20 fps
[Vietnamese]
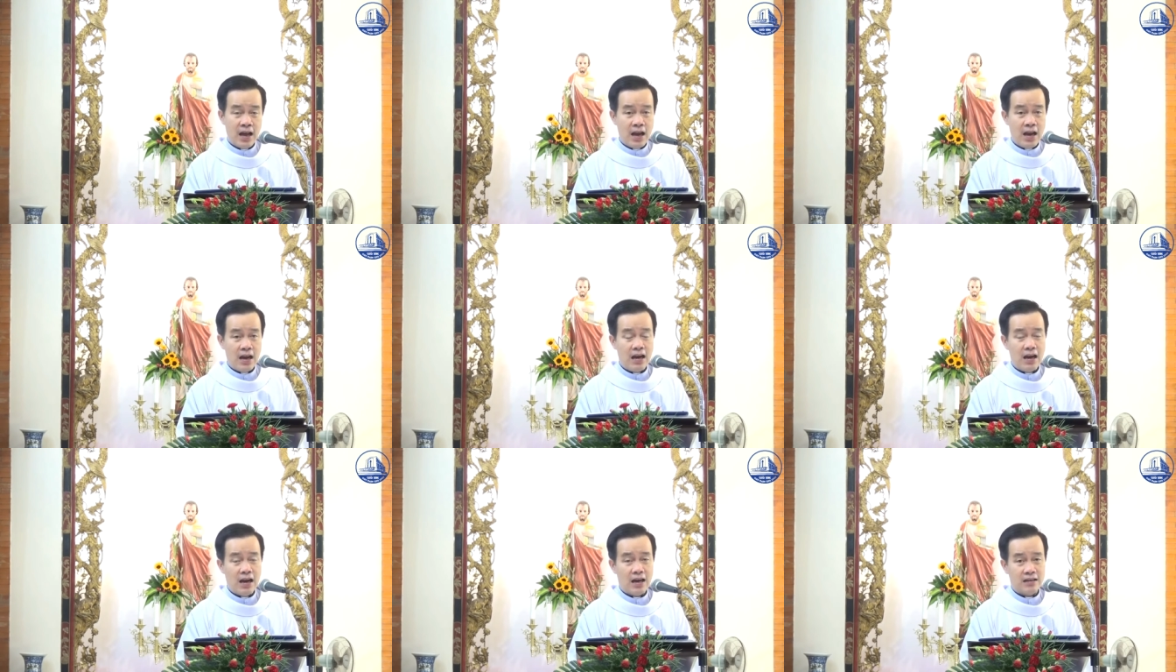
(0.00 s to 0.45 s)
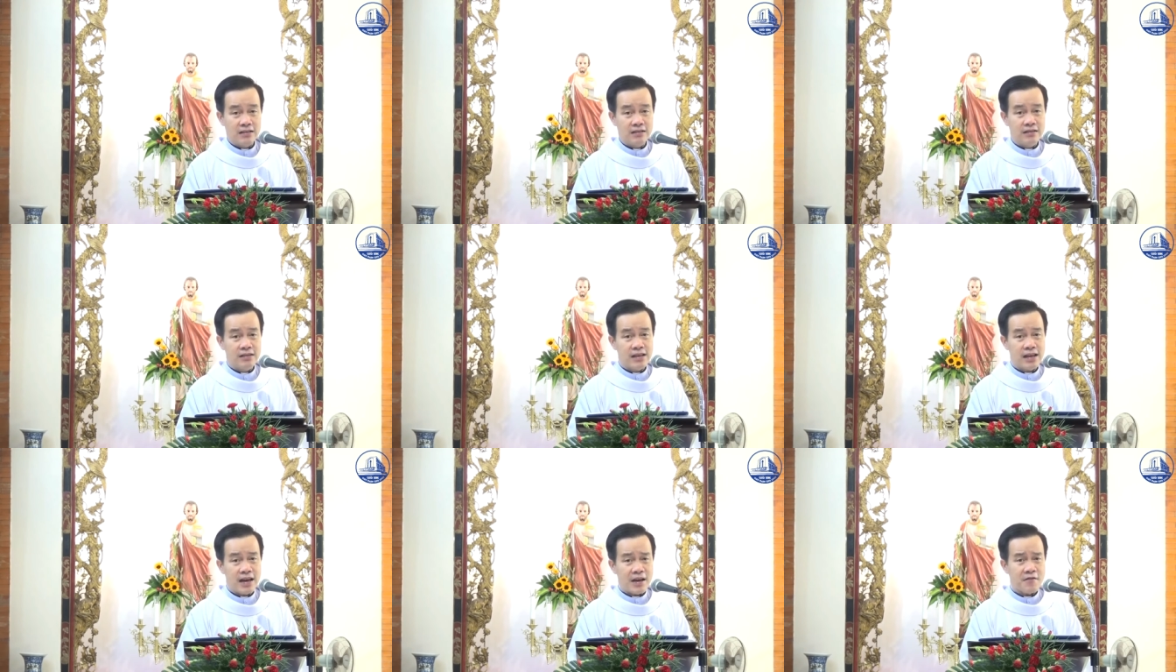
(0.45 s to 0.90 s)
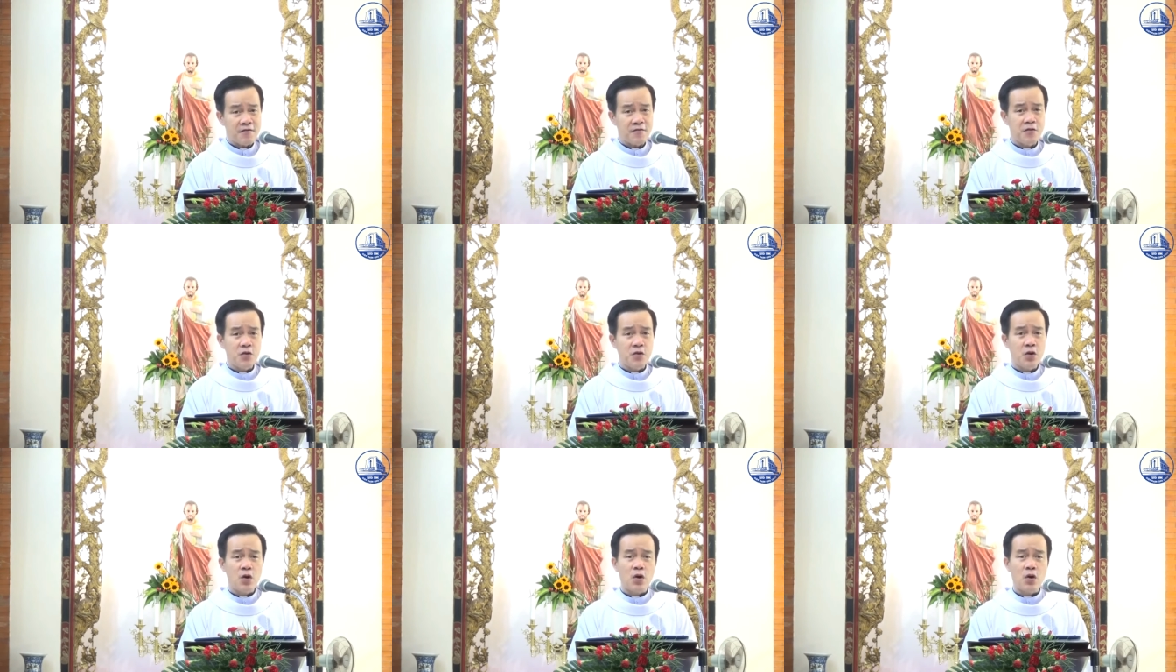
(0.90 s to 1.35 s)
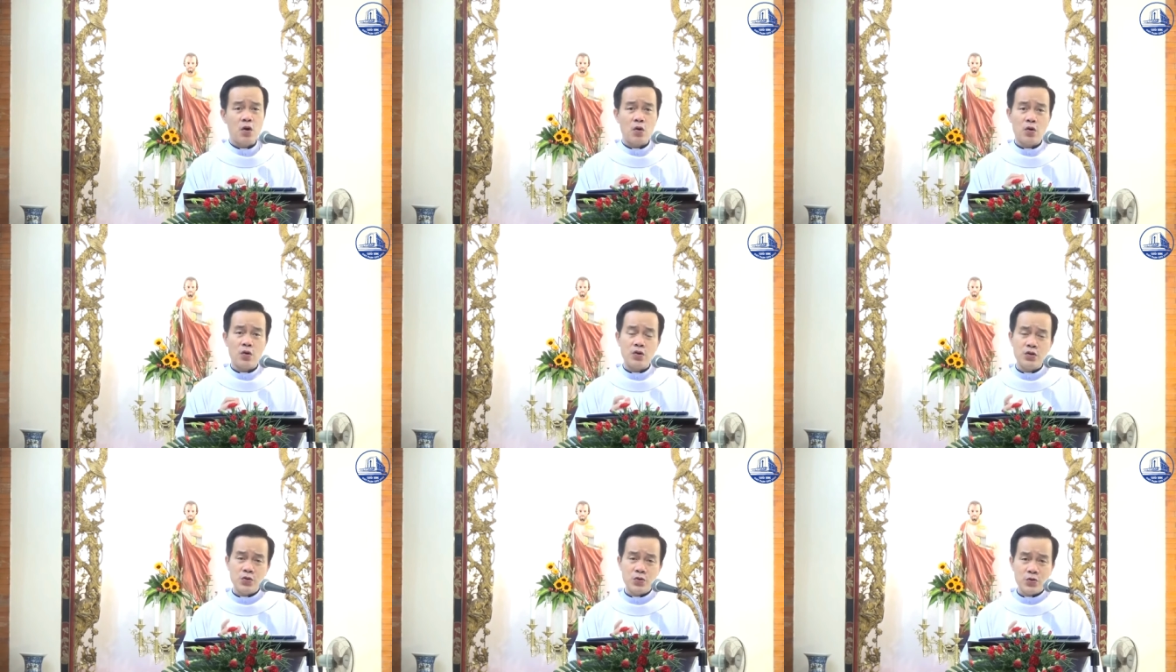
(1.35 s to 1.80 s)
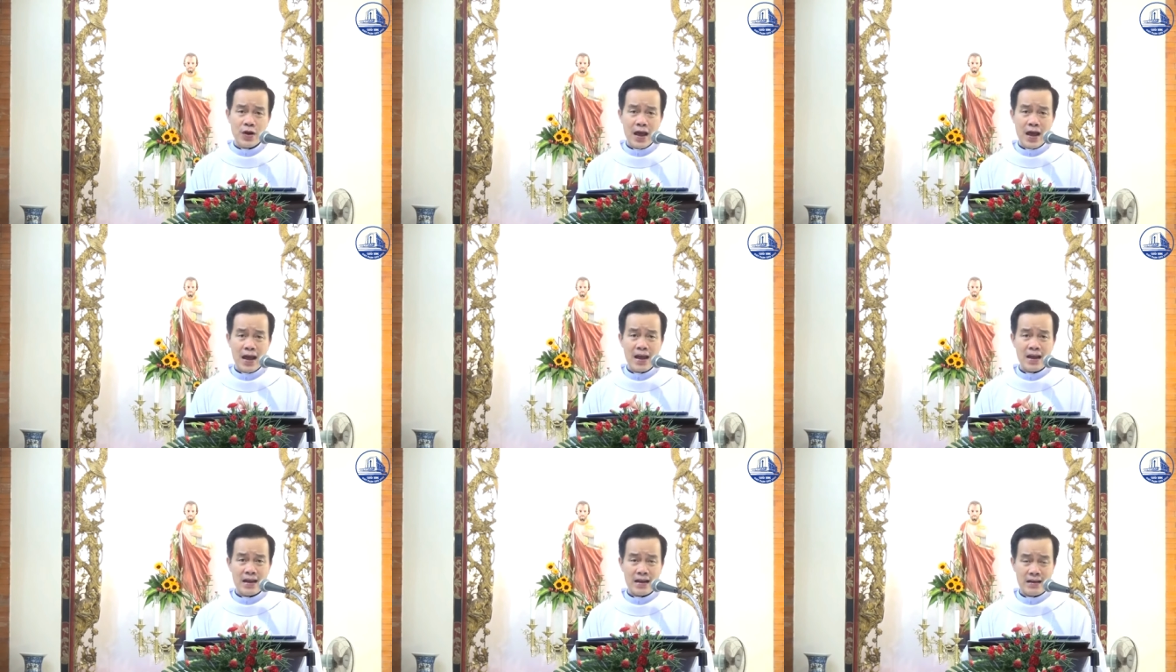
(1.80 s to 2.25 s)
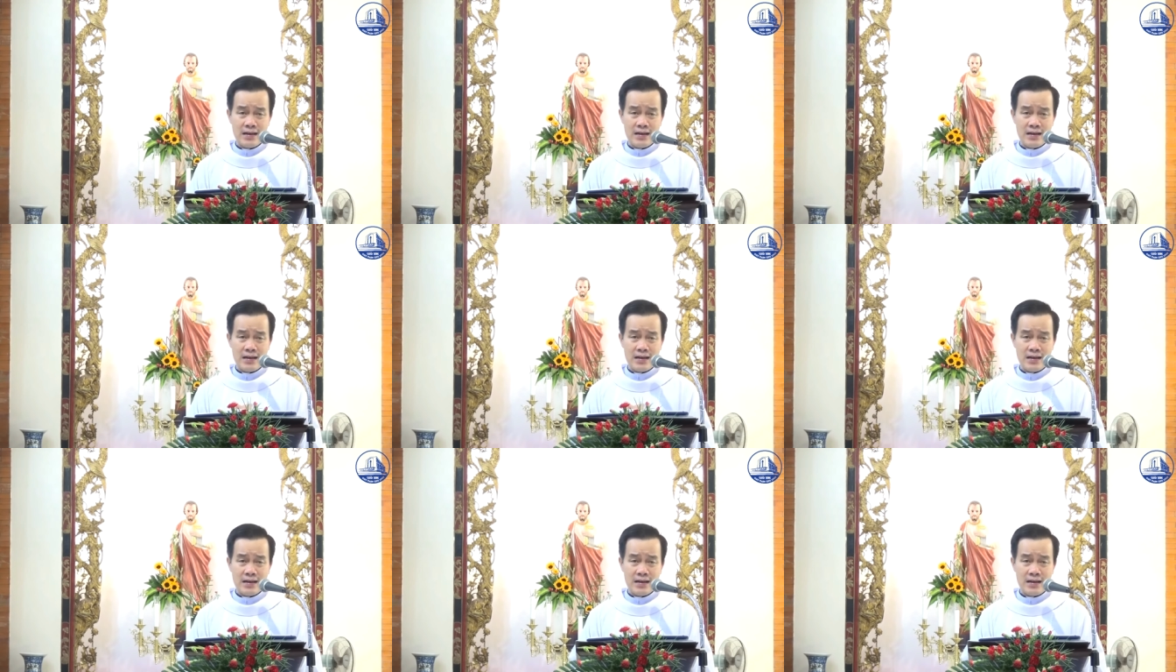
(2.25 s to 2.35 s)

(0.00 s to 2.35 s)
lẫn các vua của Juda